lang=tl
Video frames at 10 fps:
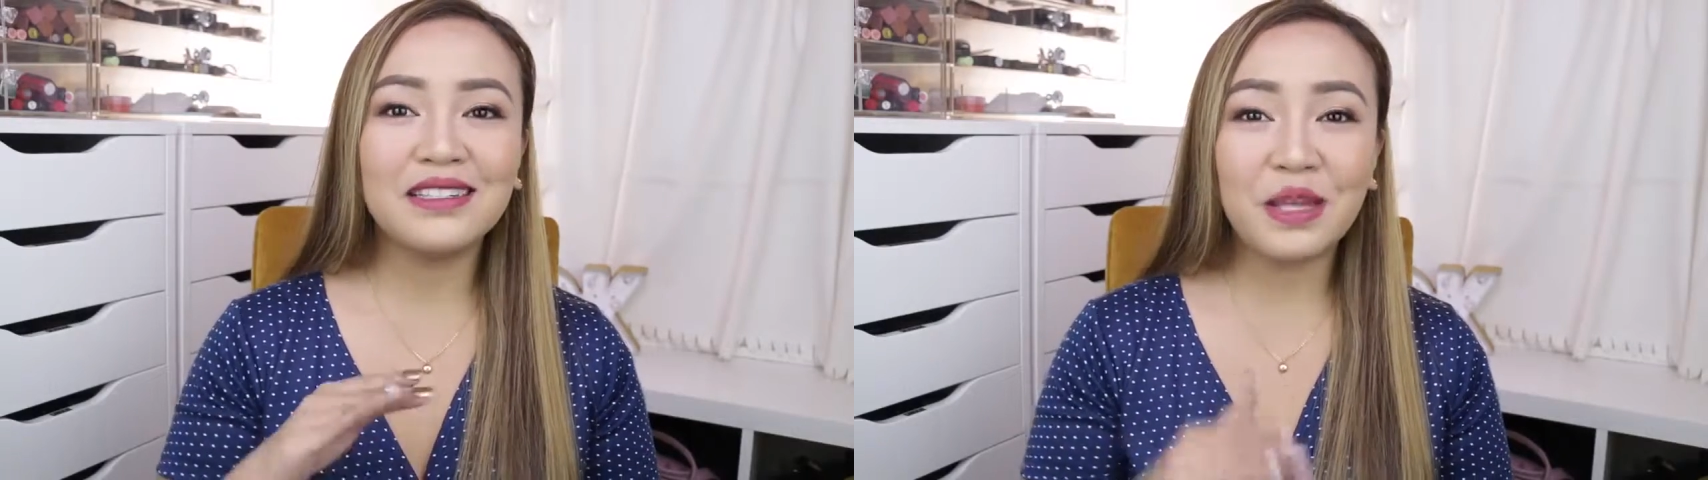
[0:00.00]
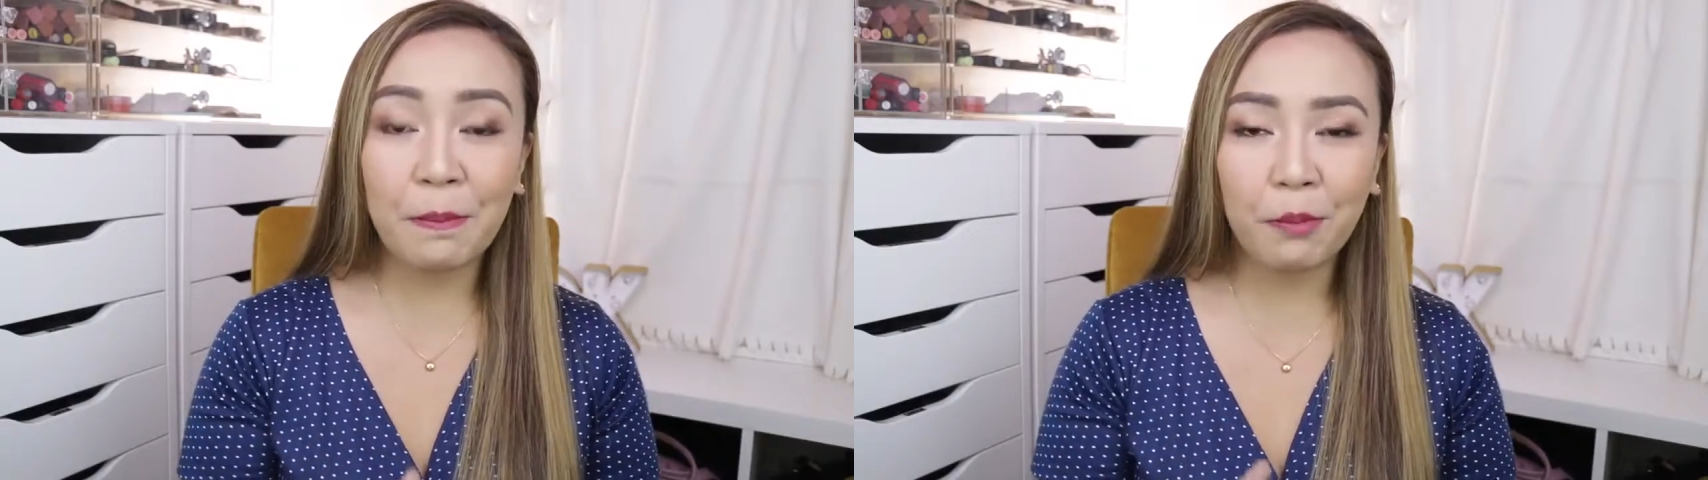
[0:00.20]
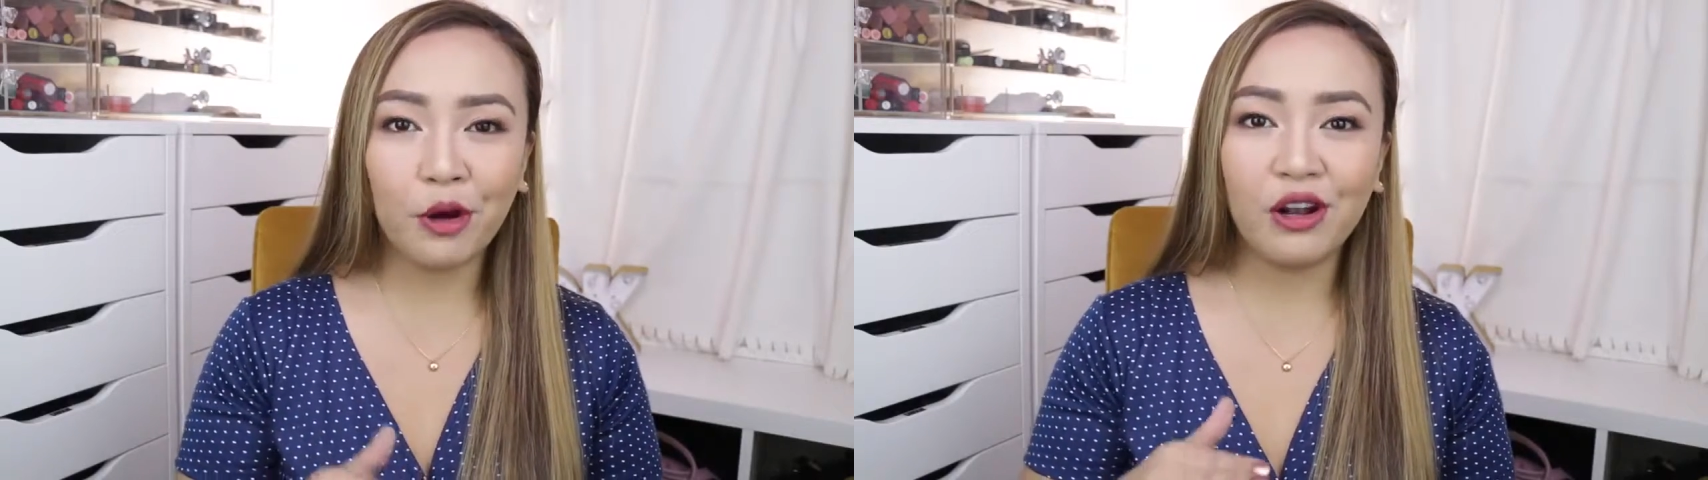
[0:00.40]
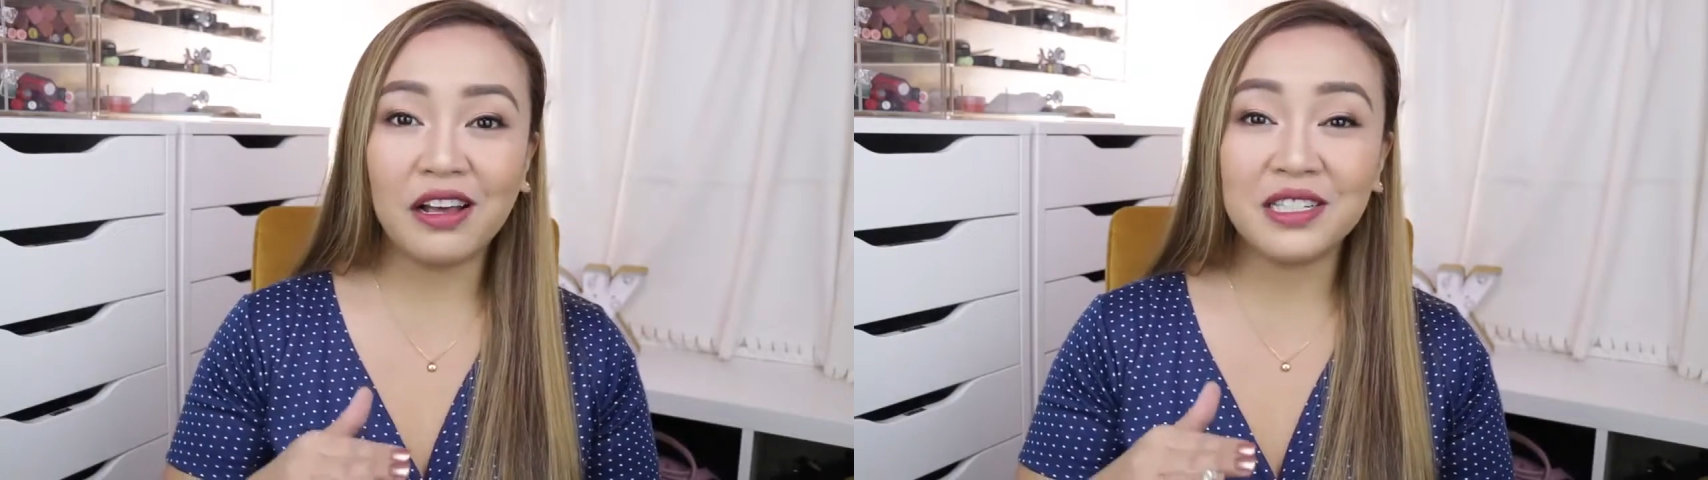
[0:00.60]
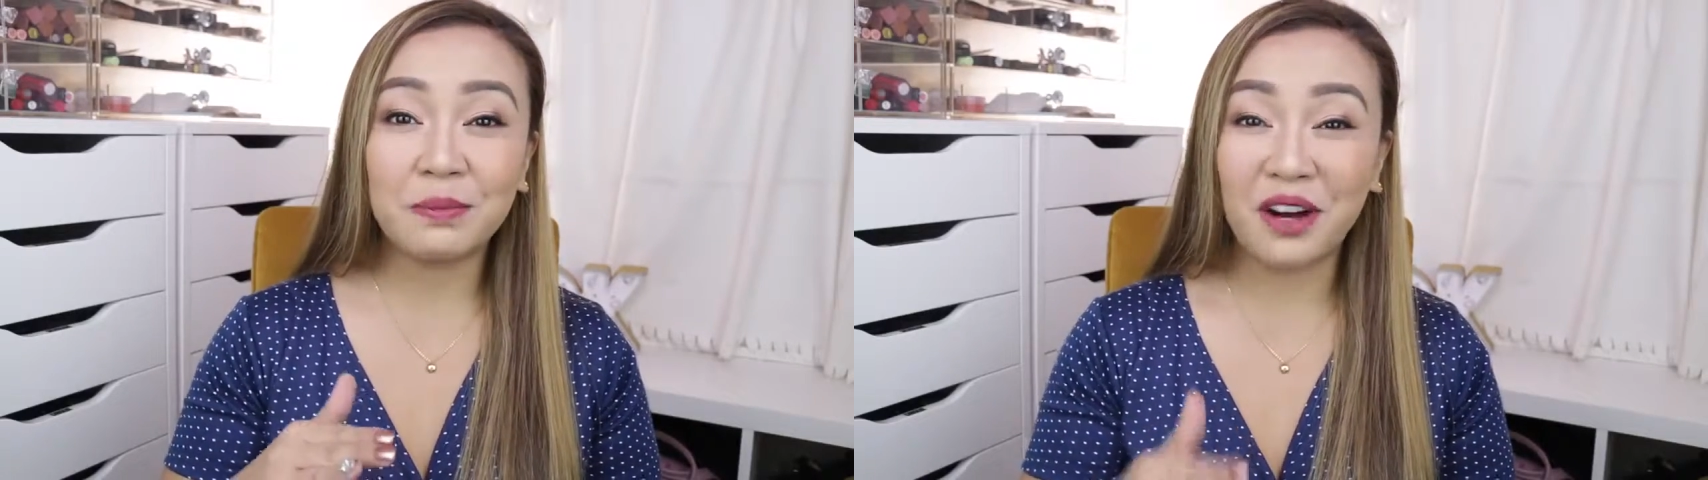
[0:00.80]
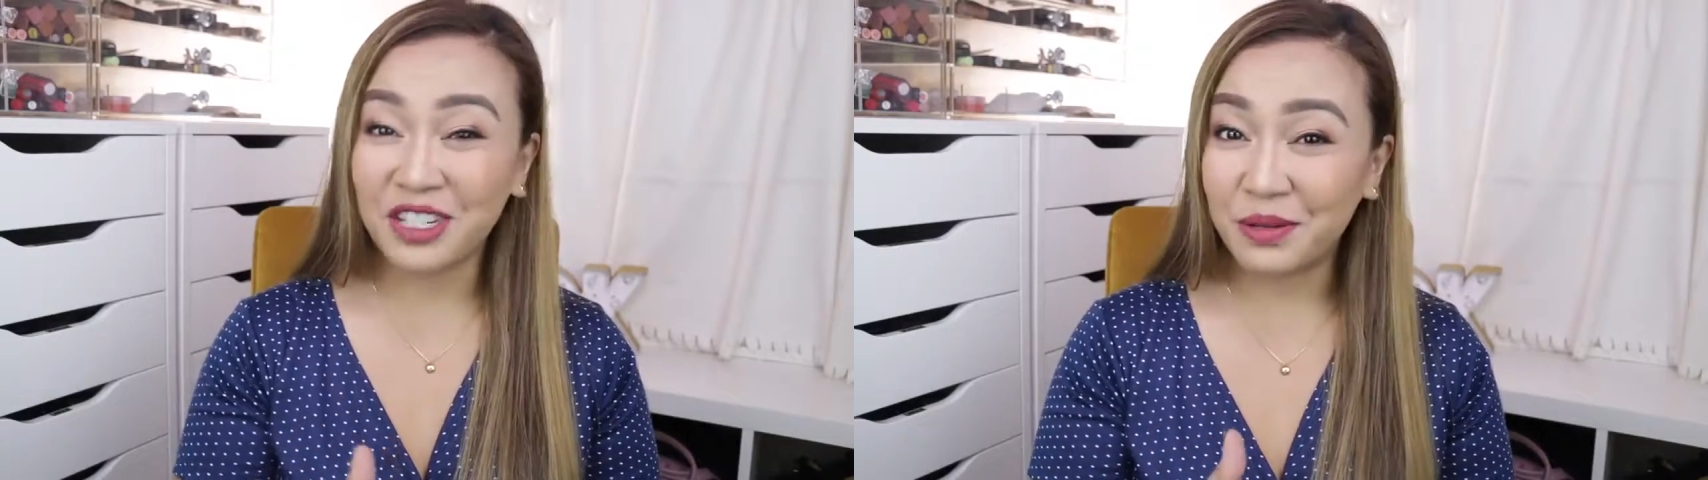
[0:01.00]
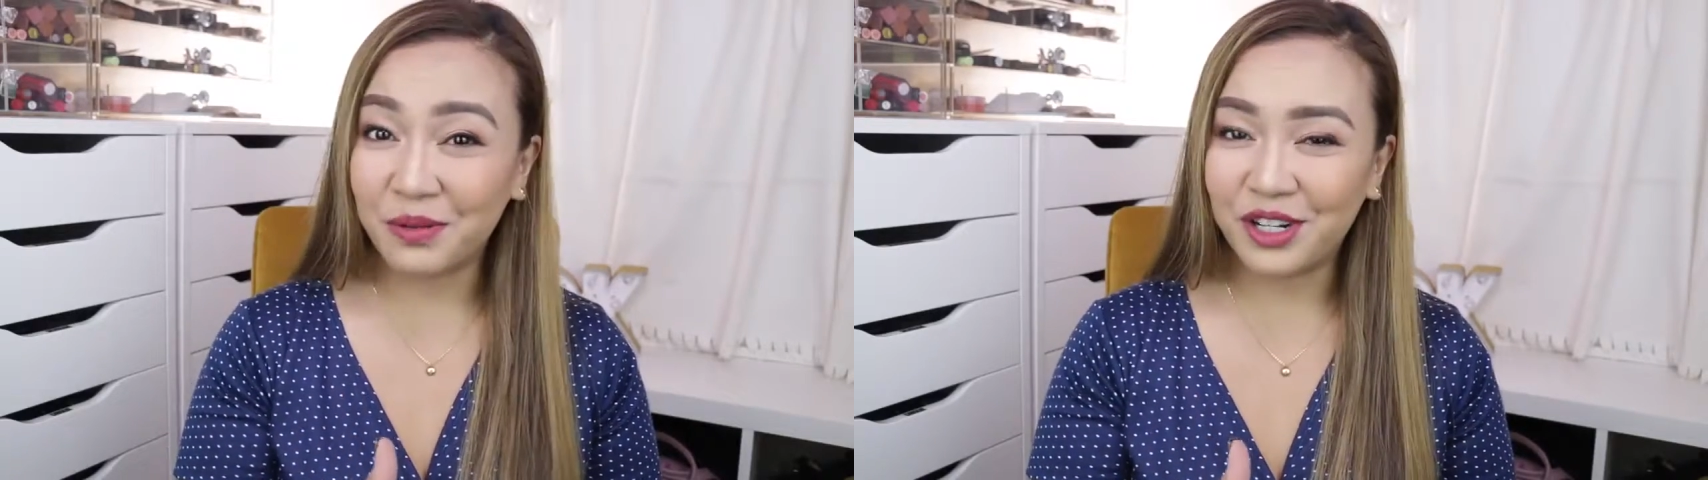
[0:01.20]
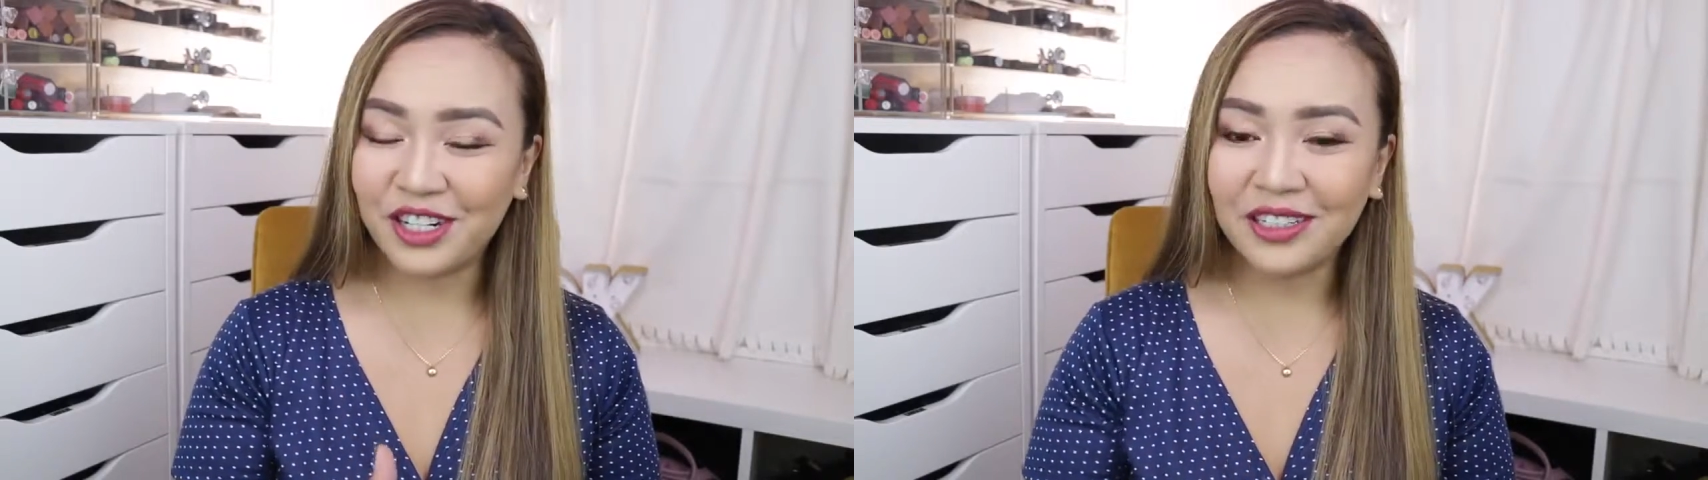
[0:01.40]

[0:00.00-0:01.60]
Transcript: simple as possible.